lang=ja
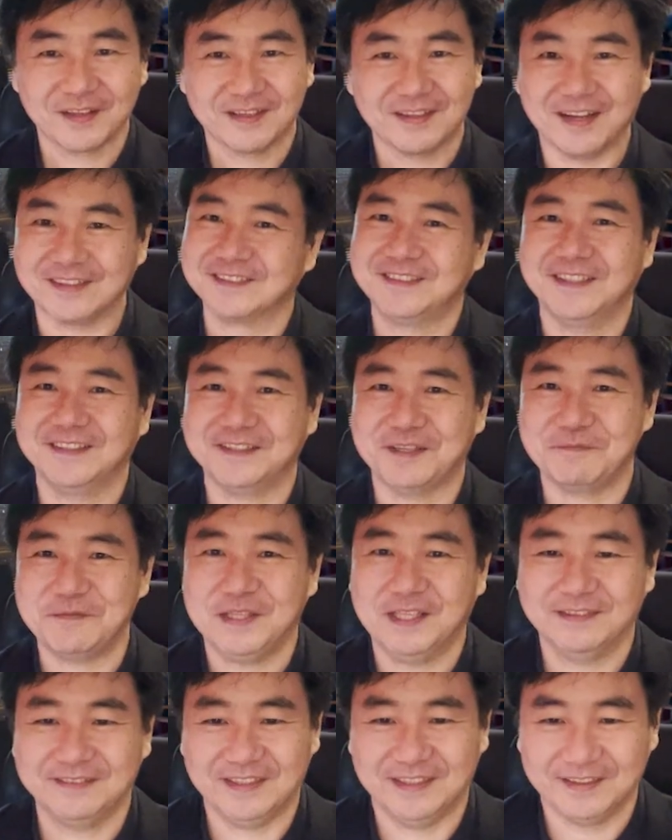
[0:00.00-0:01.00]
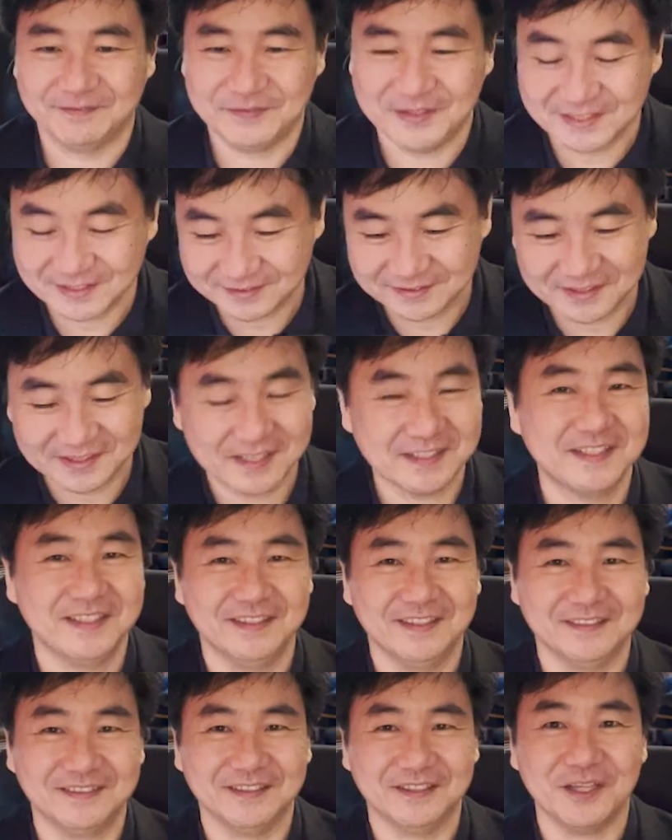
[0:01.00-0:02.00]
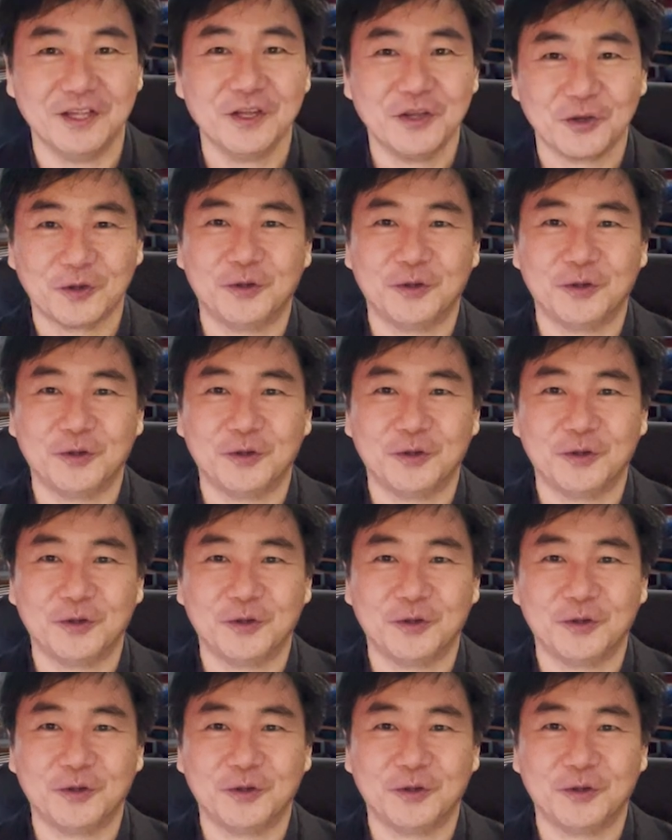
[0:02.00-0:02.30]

学生さん皆さんめちゃくちゃラッキーですね